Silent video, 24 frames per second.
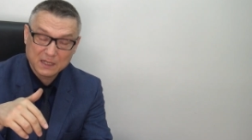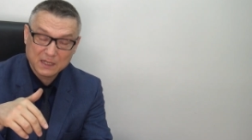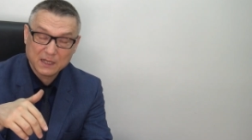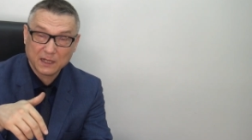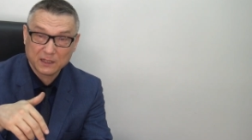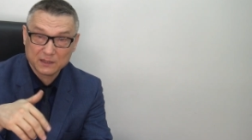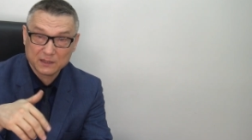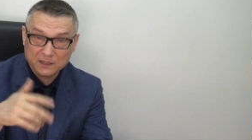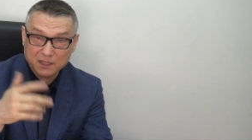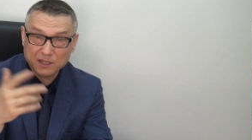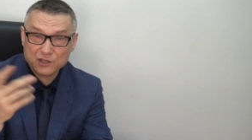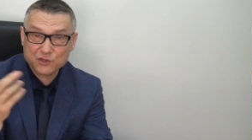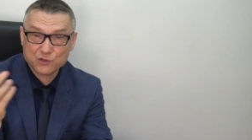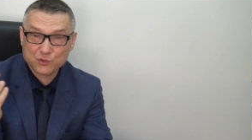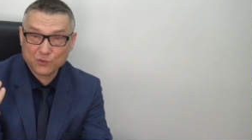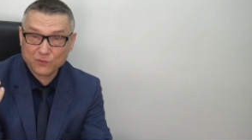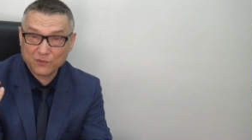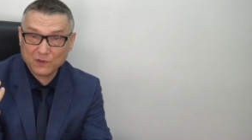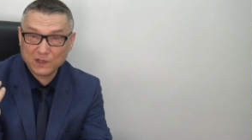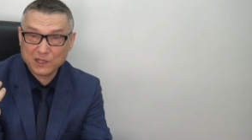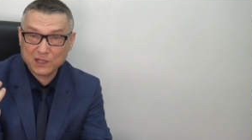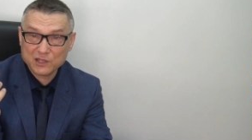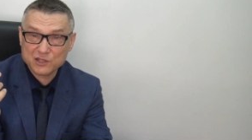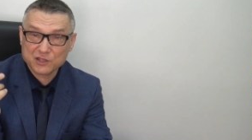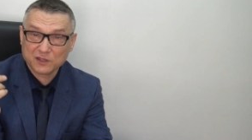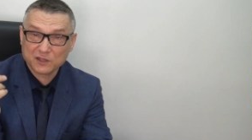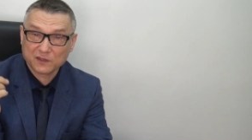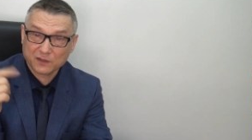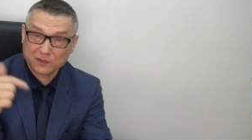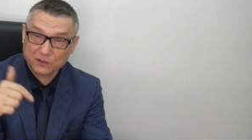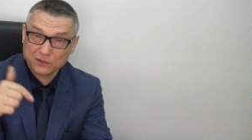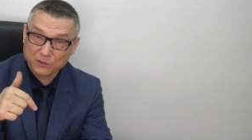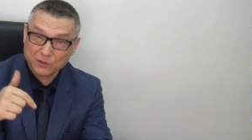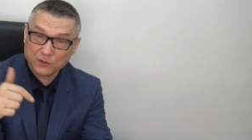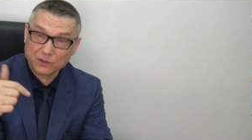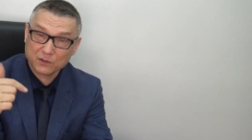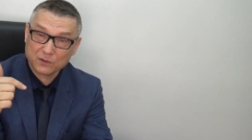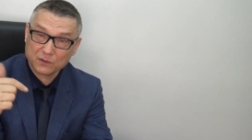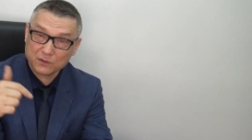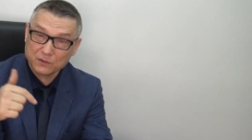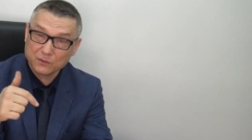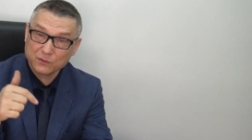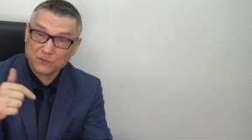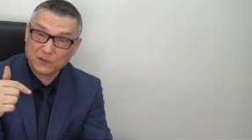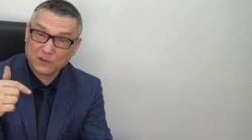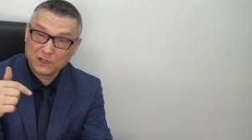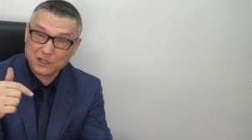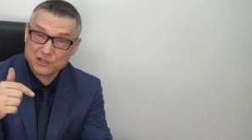отдача увеличится, но
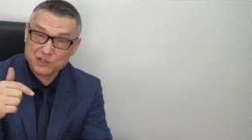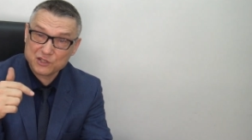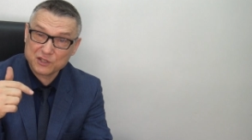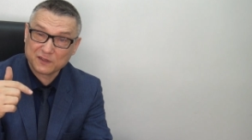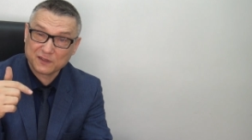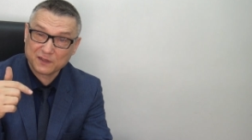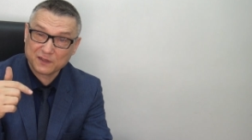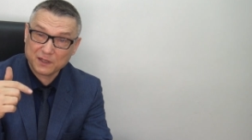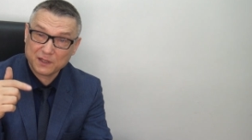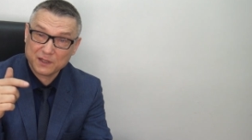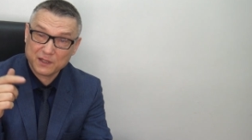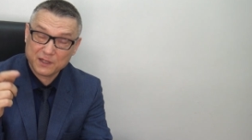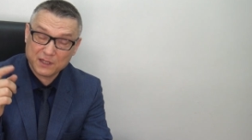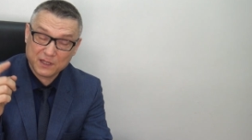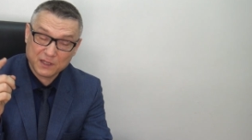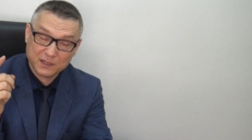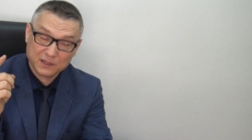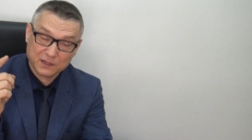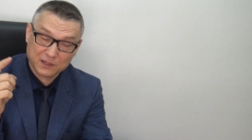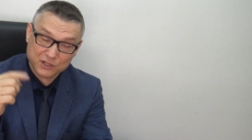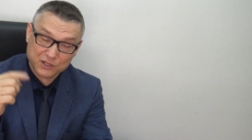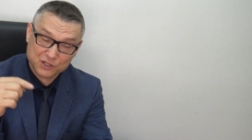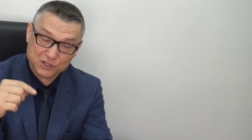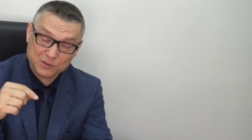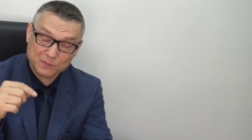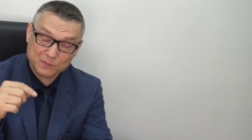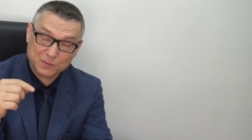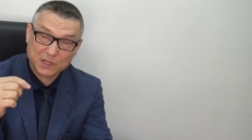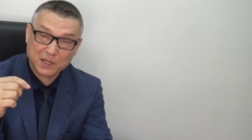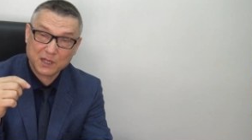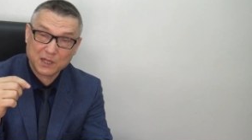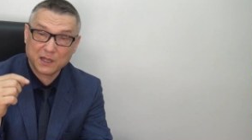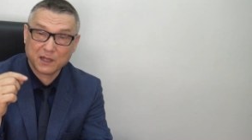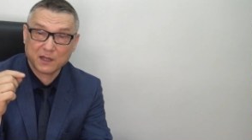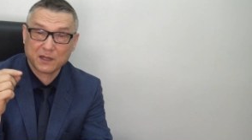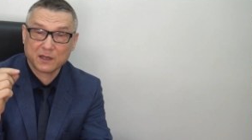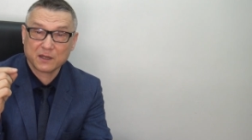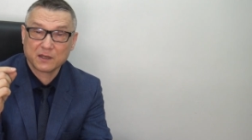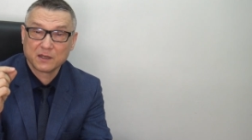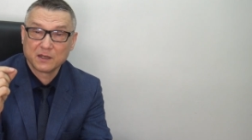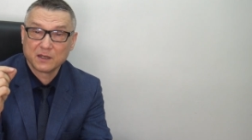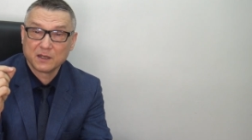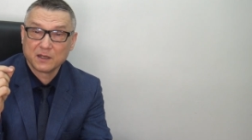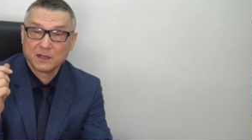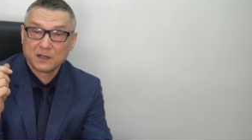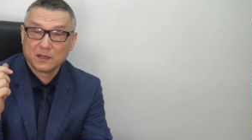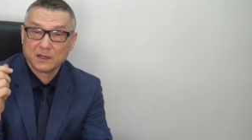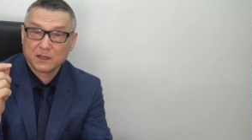увеличится и нажимная,
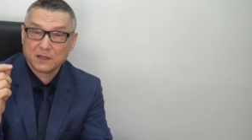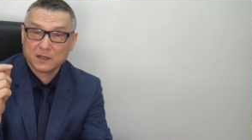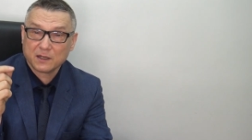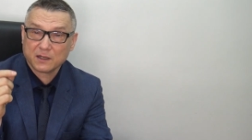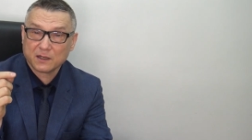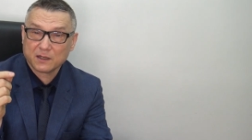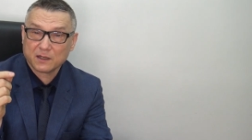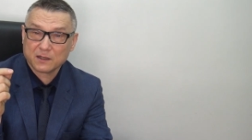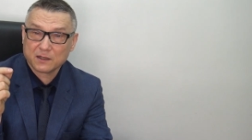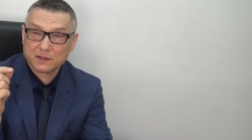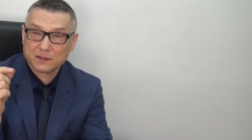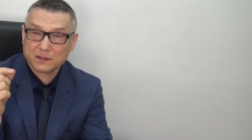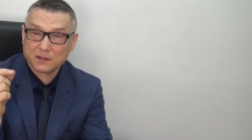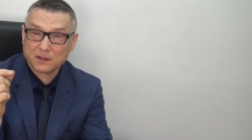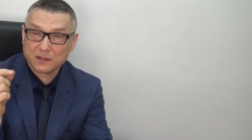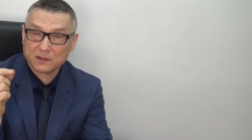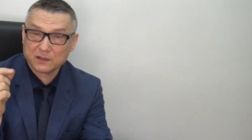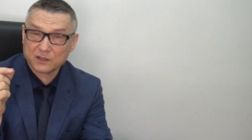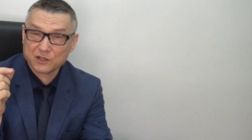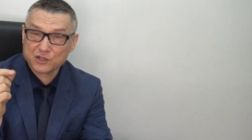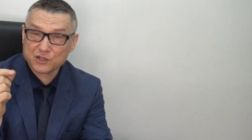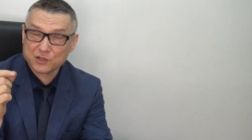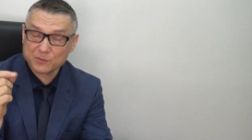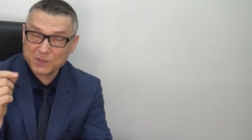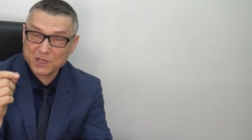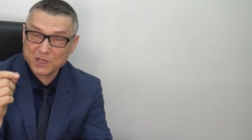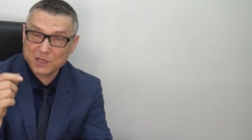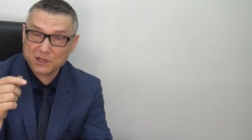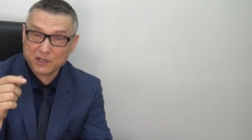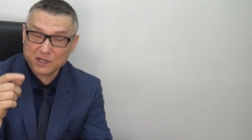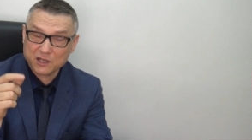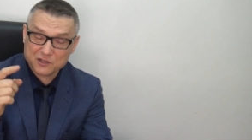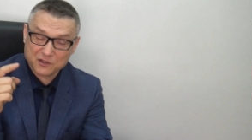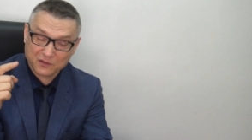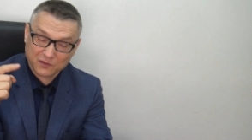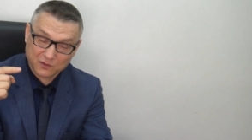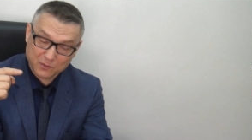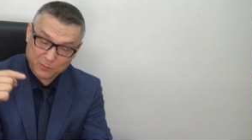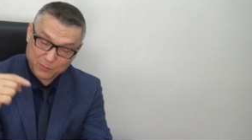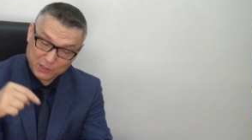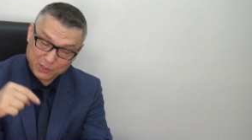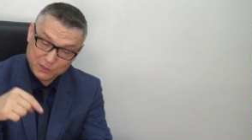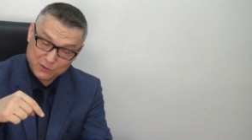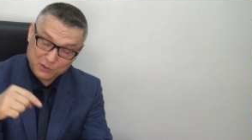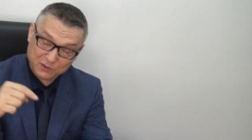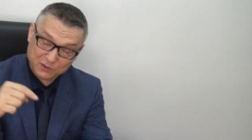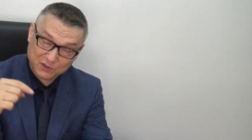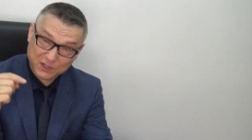э, нажимные качества.
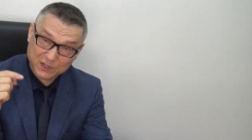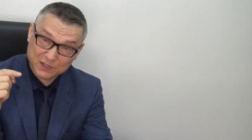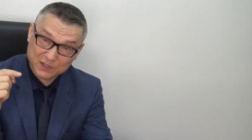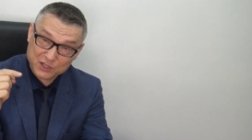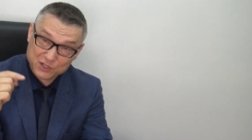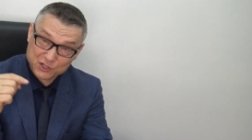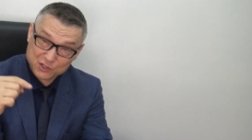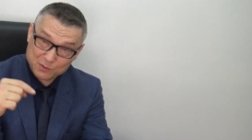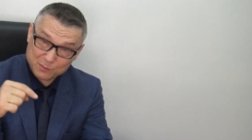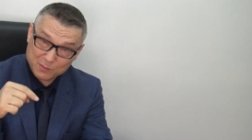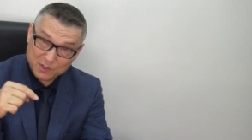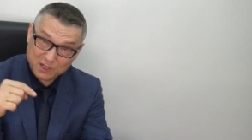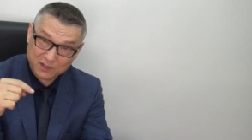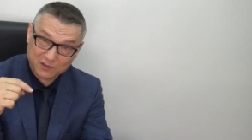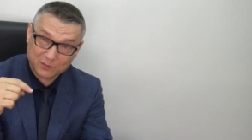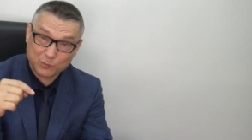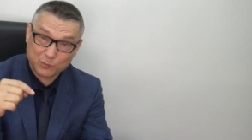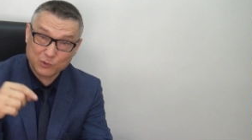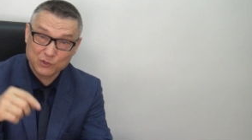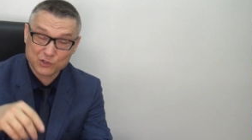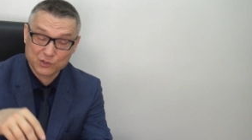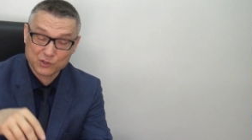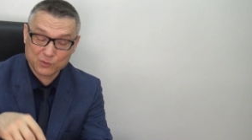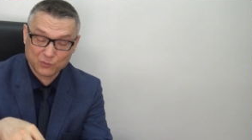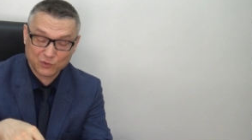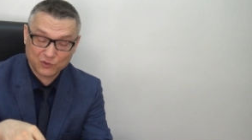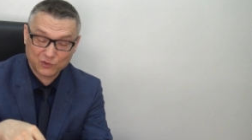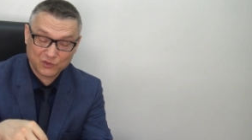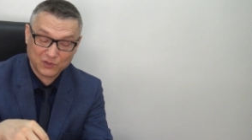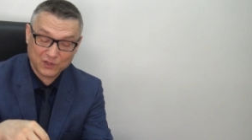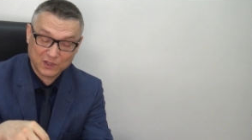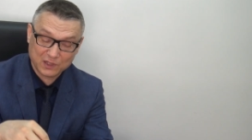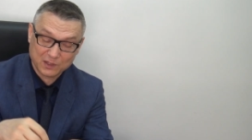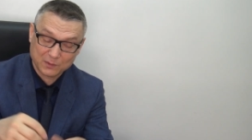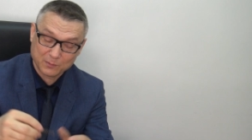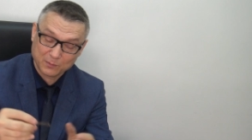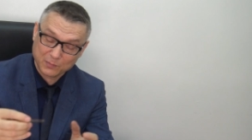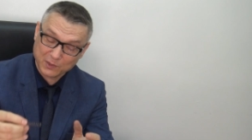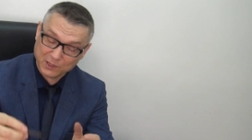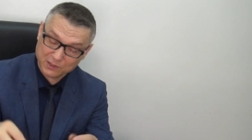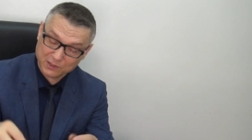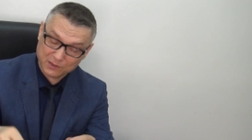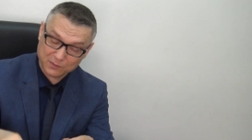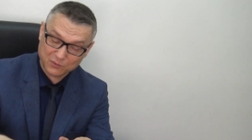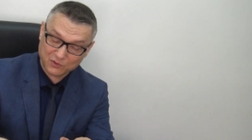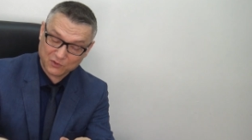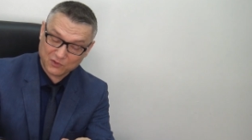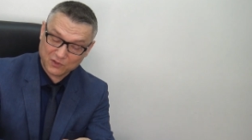Придется и нажимать с большим усилием.
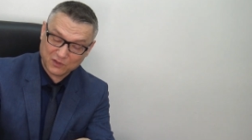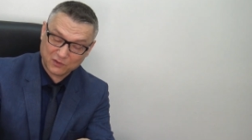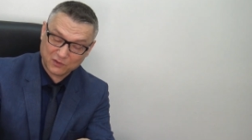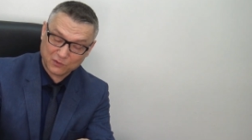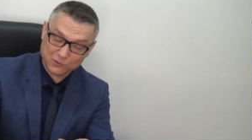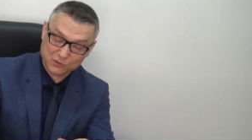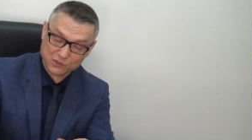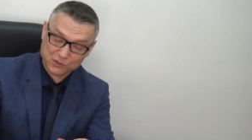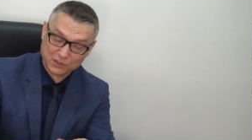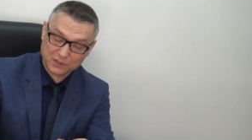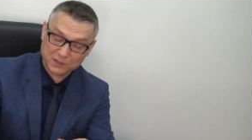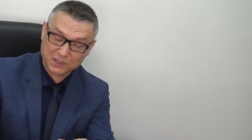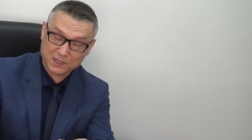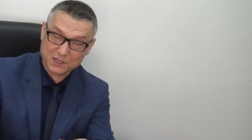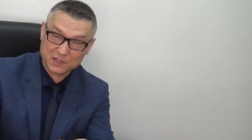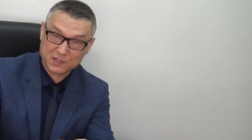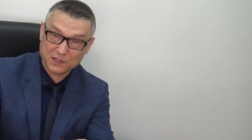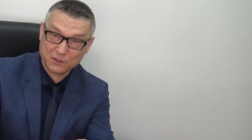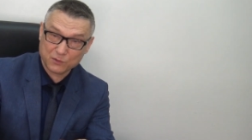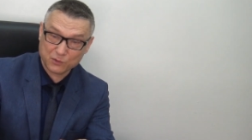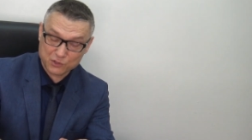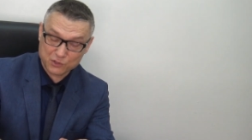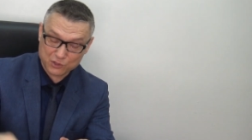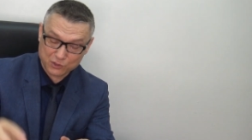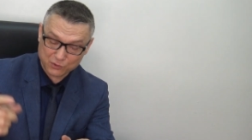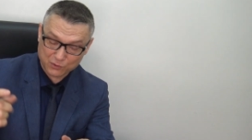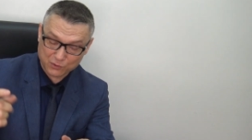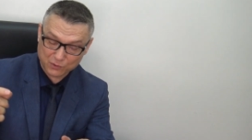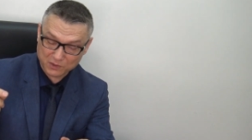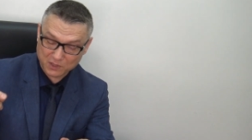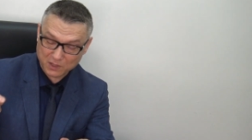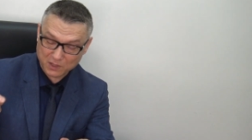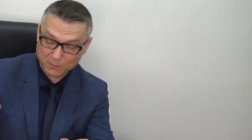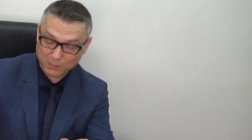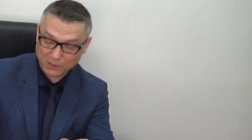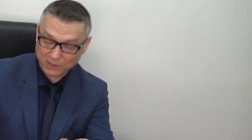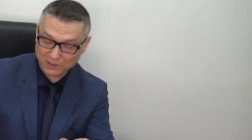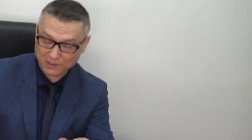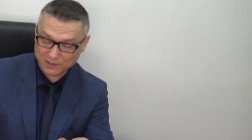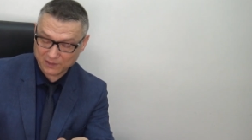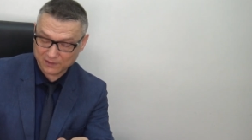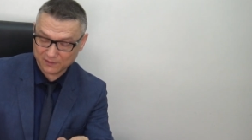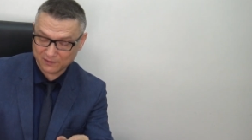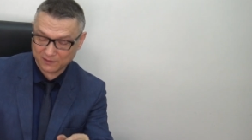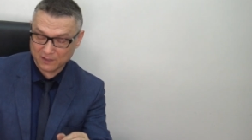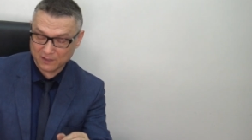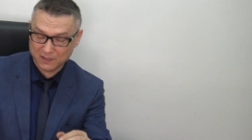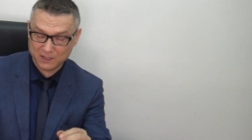Поэтому здесь нужно найти очень тонкий
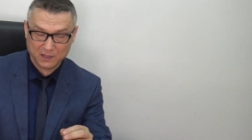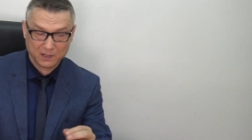баланс.